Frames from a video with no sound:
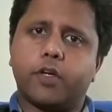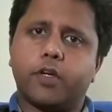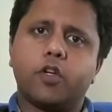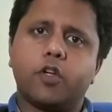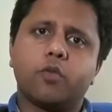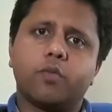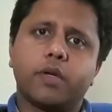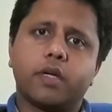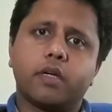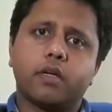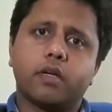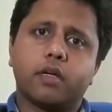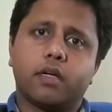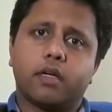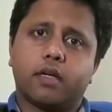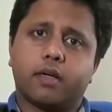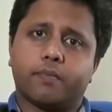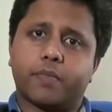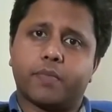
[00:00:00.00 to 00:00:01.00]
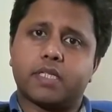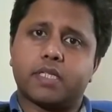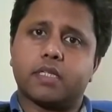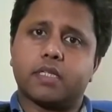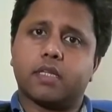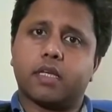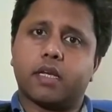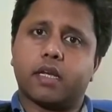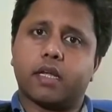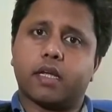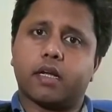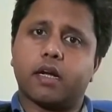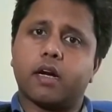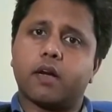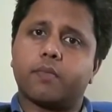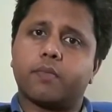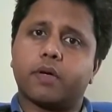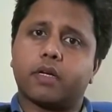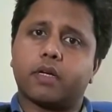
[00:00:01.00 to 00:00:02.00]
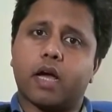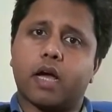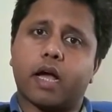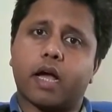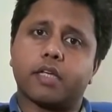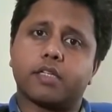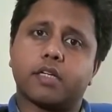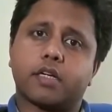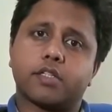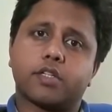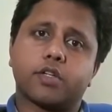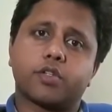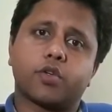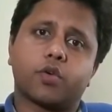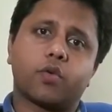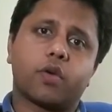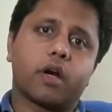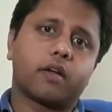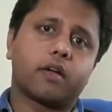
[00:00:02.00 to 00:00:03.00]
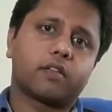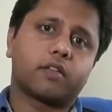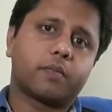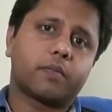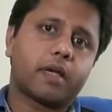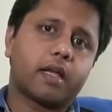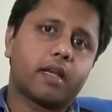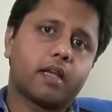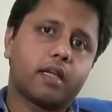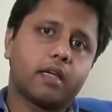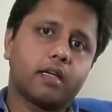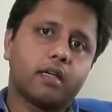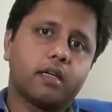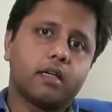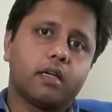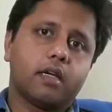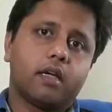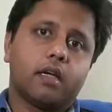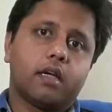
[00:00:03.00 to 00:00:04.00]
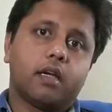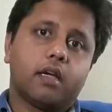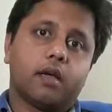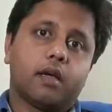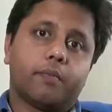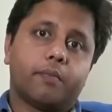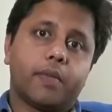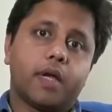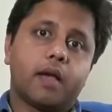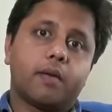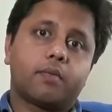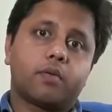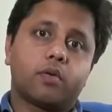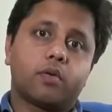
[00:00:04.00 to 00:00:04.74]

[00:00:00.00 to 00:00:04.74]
वीडियो में बच्चे ए घाट पर आगे चर्चा शुरू करने से पहले मैं